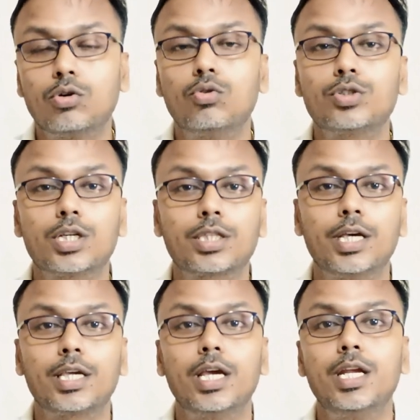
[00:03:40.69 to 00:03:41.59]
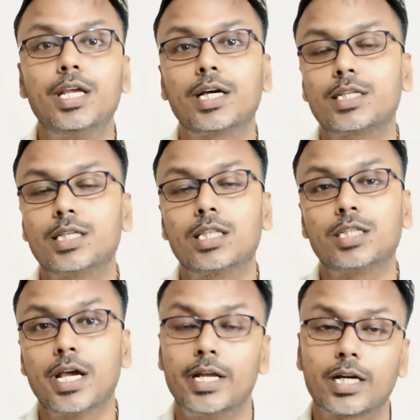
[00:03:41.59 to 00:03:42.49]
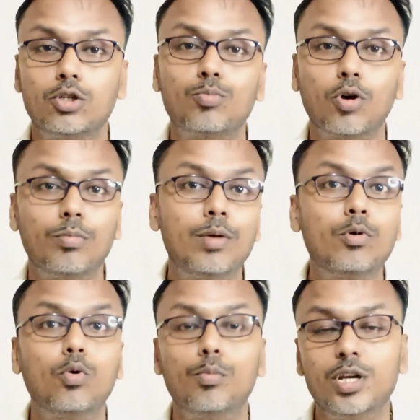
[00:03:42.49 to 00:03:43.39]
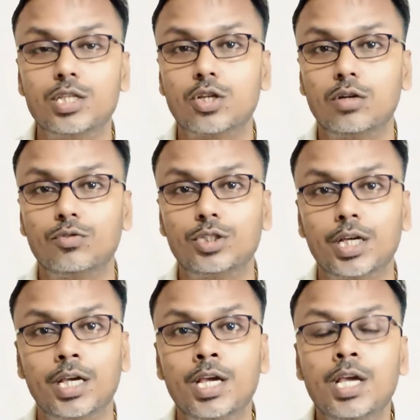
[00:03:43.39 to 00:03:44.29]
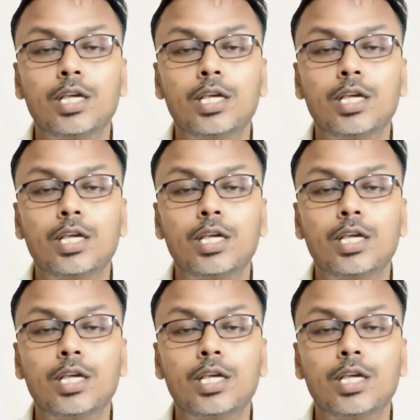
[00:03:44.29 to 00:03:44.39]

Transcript: तो हो सकता है कि इंडिया के साथ चाइना का जो प्रॉब्लम है वो भी रिजॉल्व हो जाए